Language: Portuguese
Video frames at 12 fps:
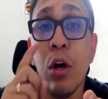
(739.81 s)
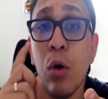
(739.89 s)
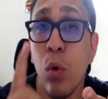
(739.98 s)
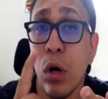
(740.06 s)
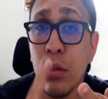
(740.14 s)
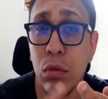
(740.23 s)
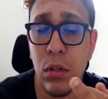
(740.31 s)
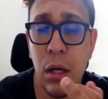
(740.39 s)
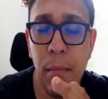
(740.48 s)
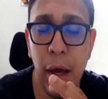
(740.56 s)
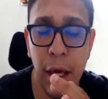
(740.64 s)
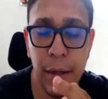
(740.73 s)
quanto
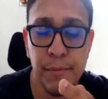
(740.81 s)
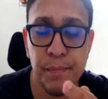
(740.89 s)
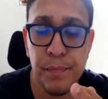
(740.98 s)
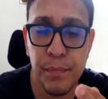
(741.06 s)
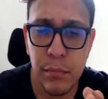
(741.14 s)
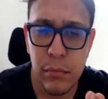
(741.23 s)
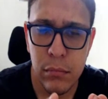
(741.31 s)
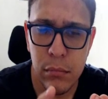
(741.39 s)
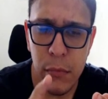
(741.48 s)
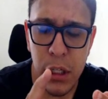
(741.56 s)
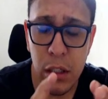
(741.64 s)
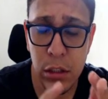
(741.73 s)
também
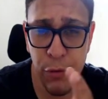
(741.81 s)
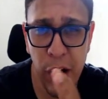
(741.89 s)
de